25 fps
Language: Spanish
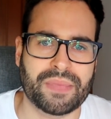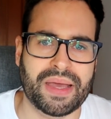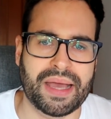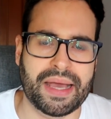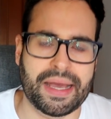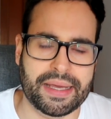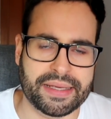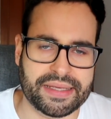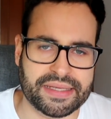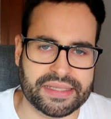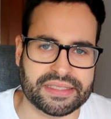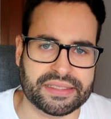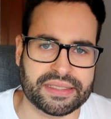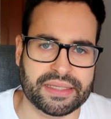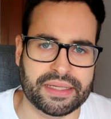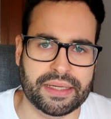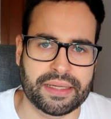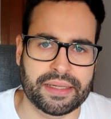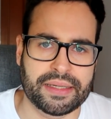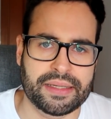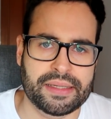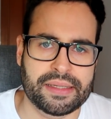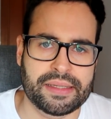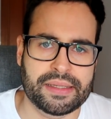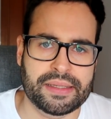Ahí
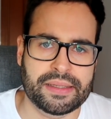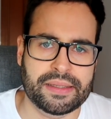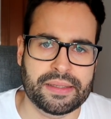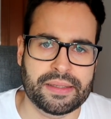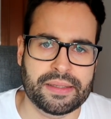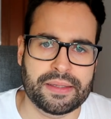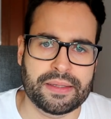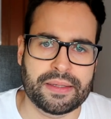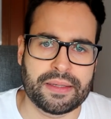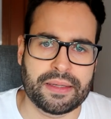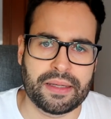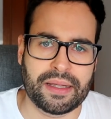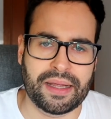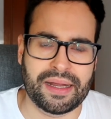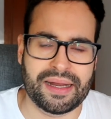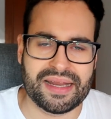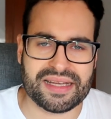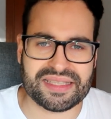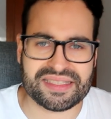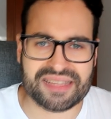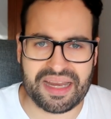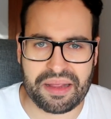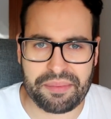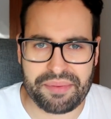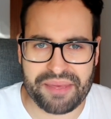está.
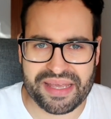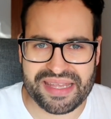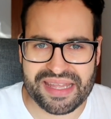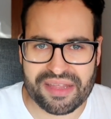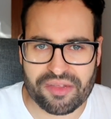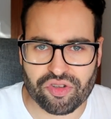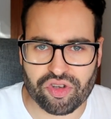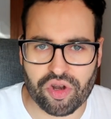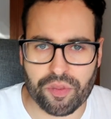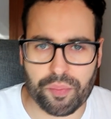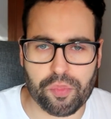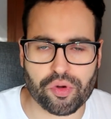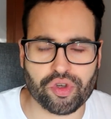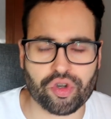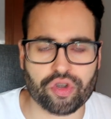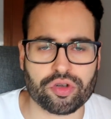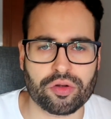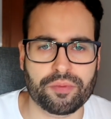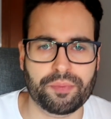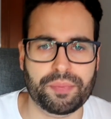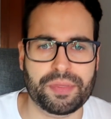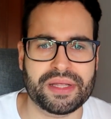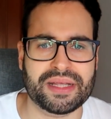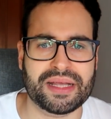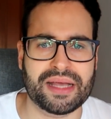El Slavia ya nos lo puso
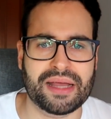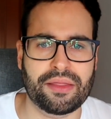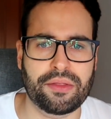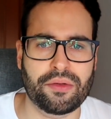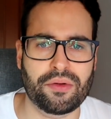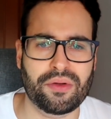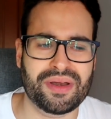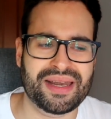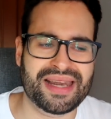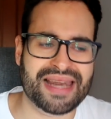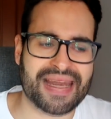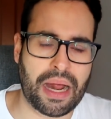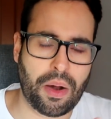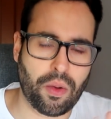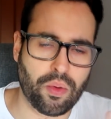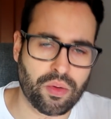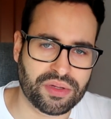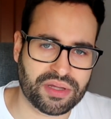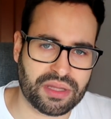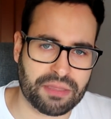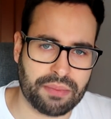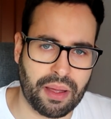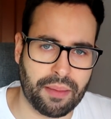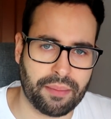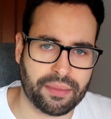complicado la
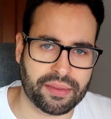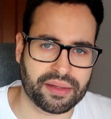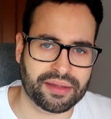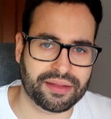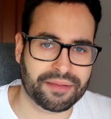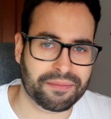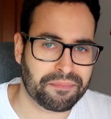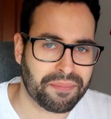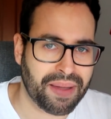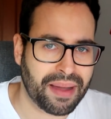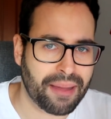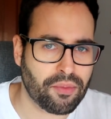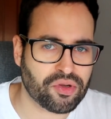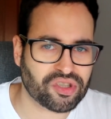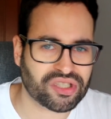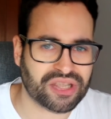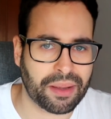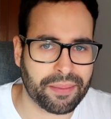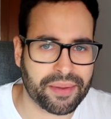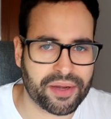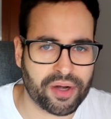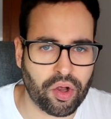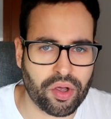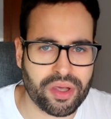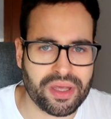última vez. Vamos
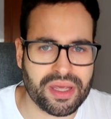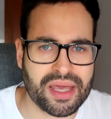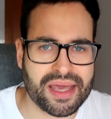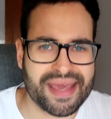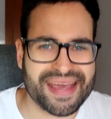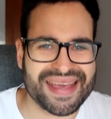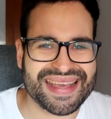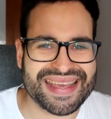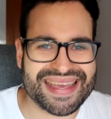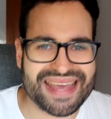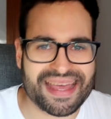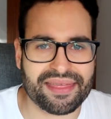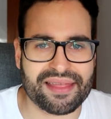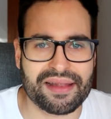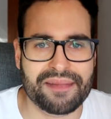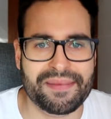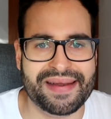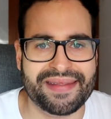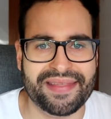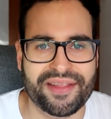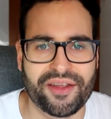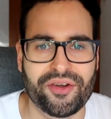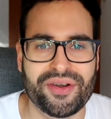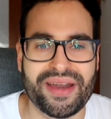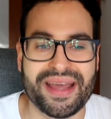a ver hoy qué hace el
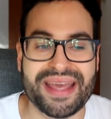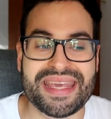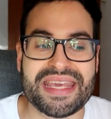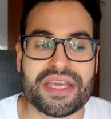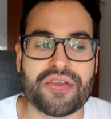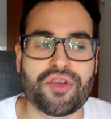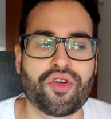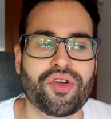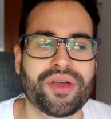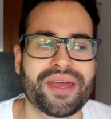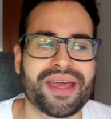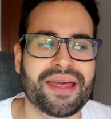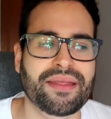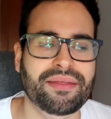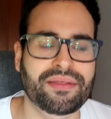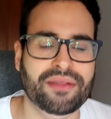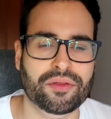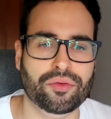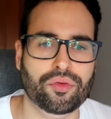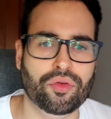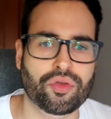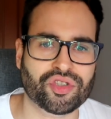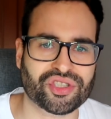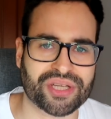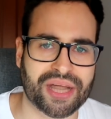Barcelona y con qué
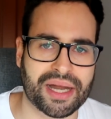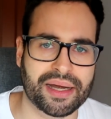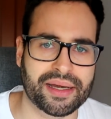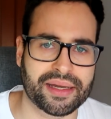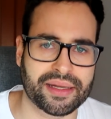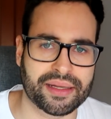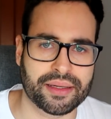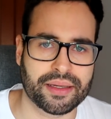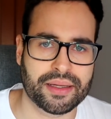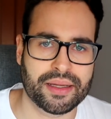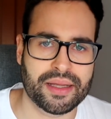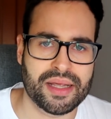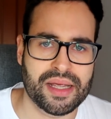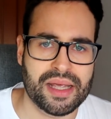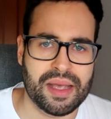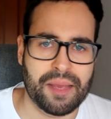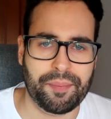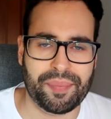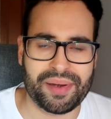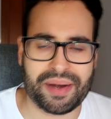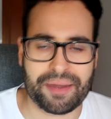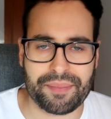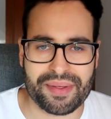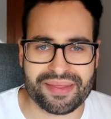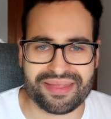actitud sale.
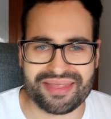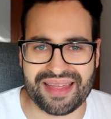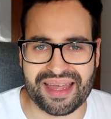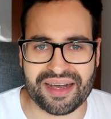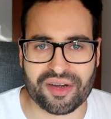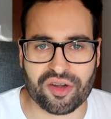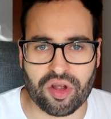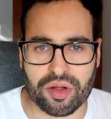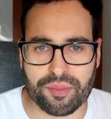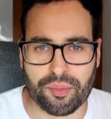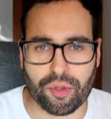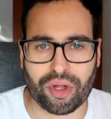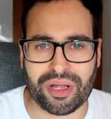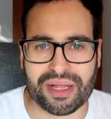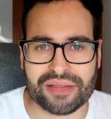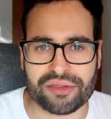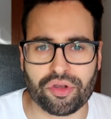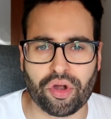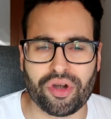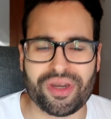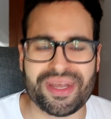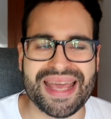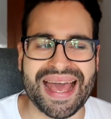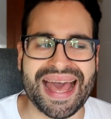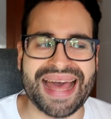Para empezar,
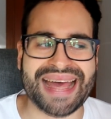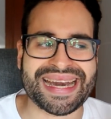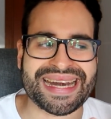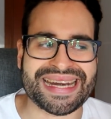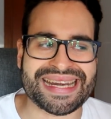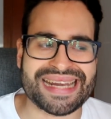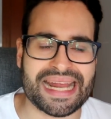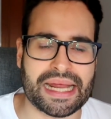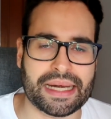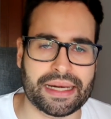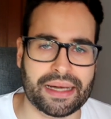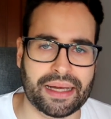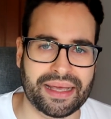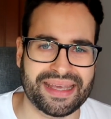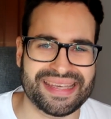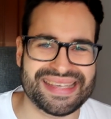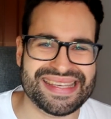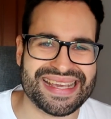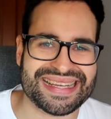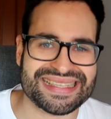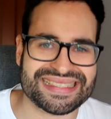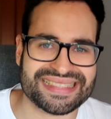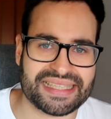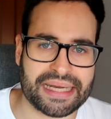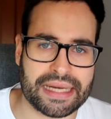convocatoria rara
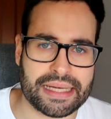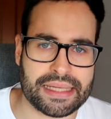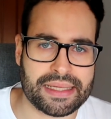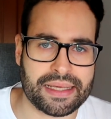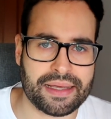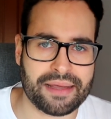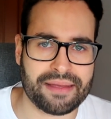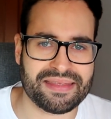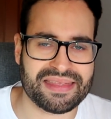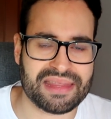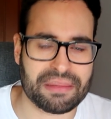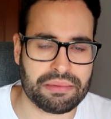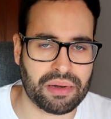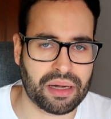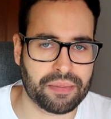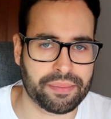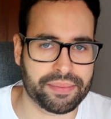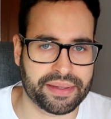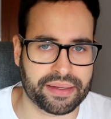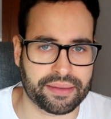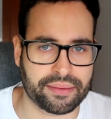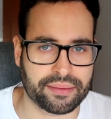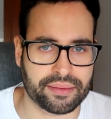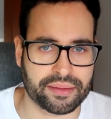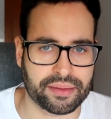y extraña de
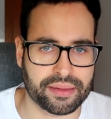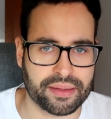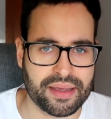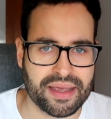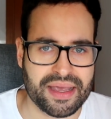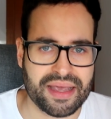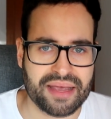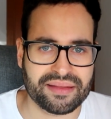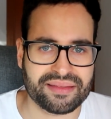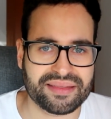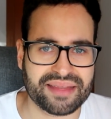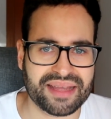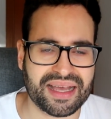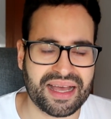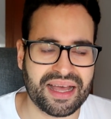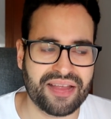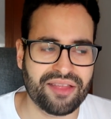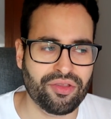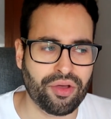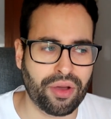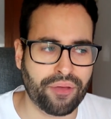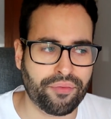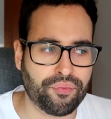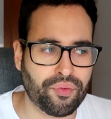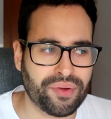Valverde,
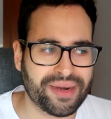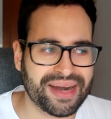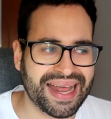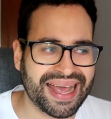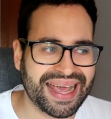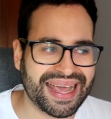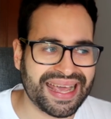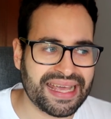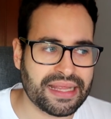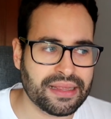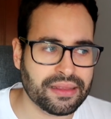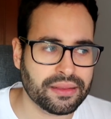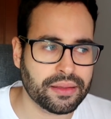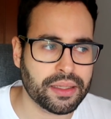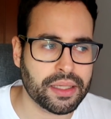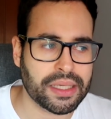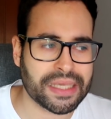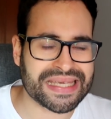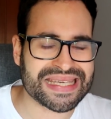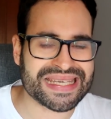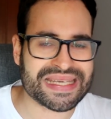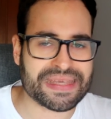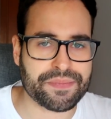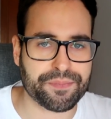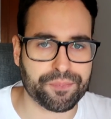dejando afuera
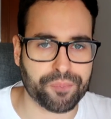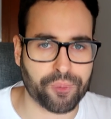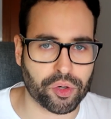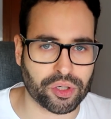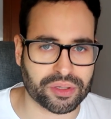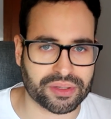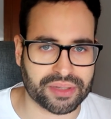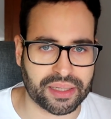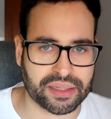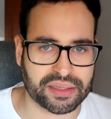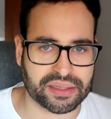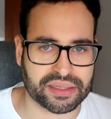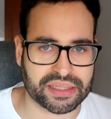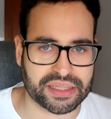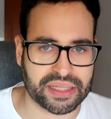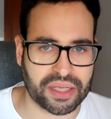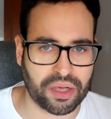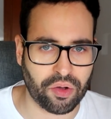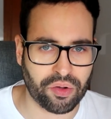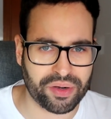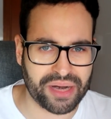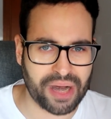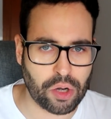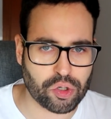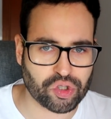gente importante.
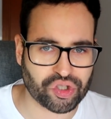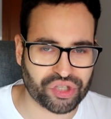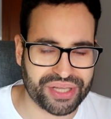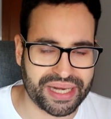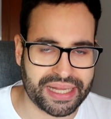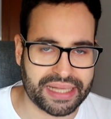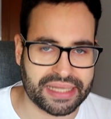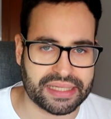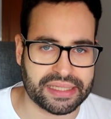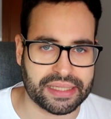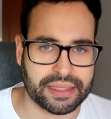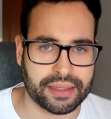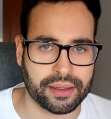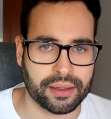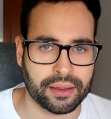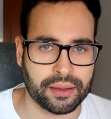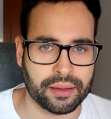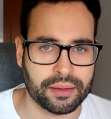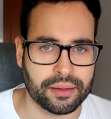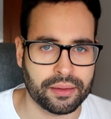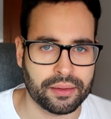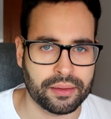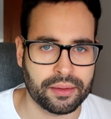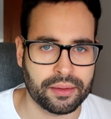Ahora os diré quién.